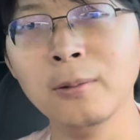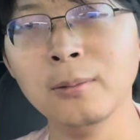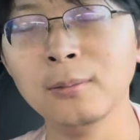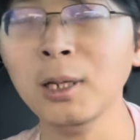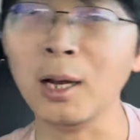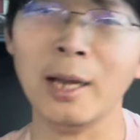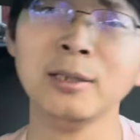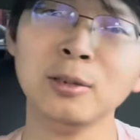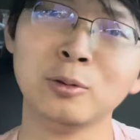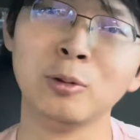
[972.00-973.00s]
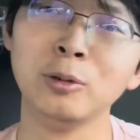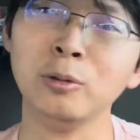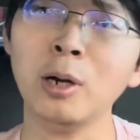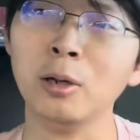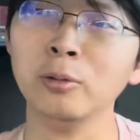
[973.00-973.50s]
那还是说
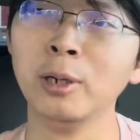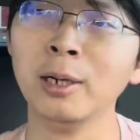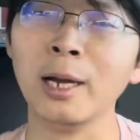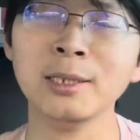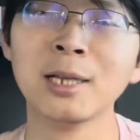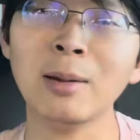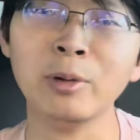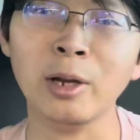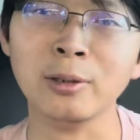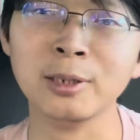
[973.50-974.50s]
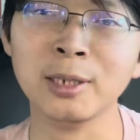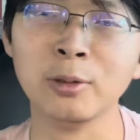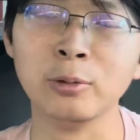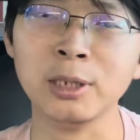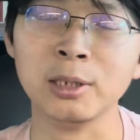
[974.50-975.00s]
有好多人还是干不了这些
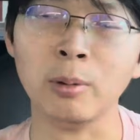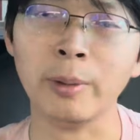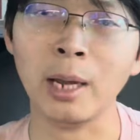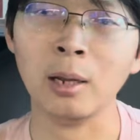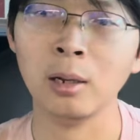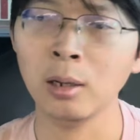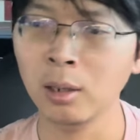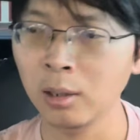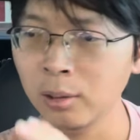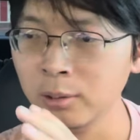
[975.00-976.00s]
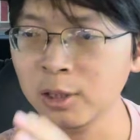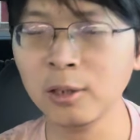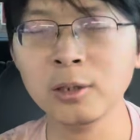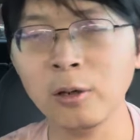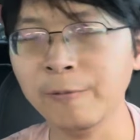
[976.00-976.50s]
东西，怎么办？这
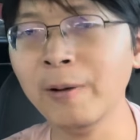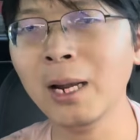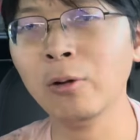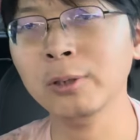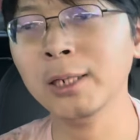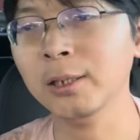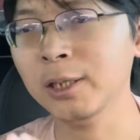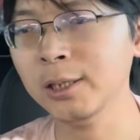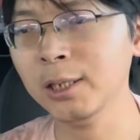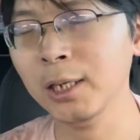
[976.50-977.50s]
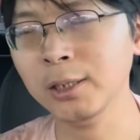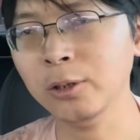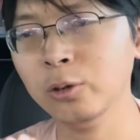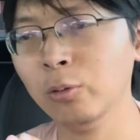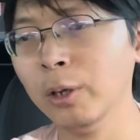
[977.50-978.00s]
个这发达国家的经济类型
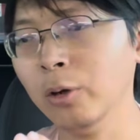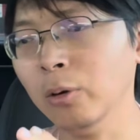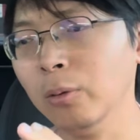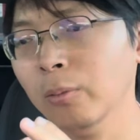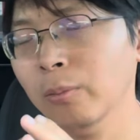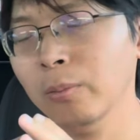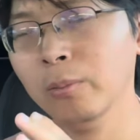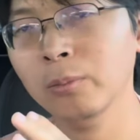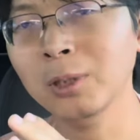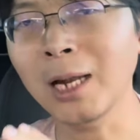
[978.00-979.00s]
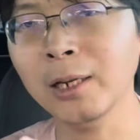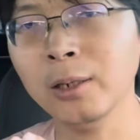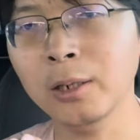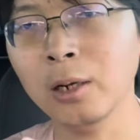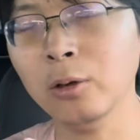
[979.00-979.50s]
就会有。大量的
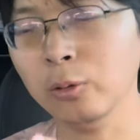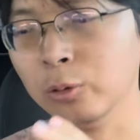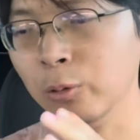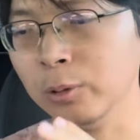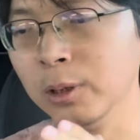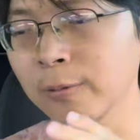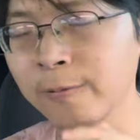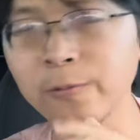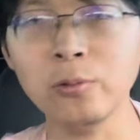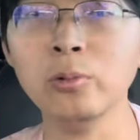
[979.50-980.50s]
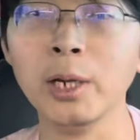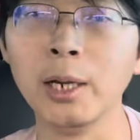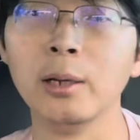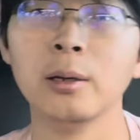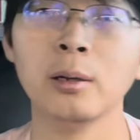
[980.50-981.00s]
人口从事服务
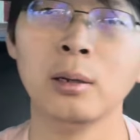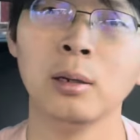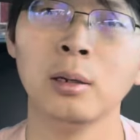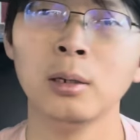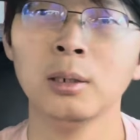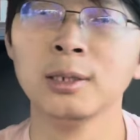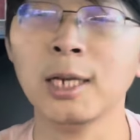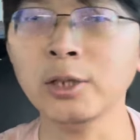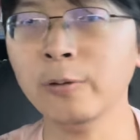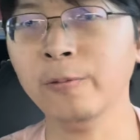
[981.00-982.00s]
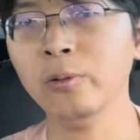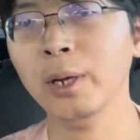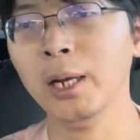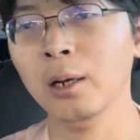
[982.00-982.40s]
业，啥叫服务业？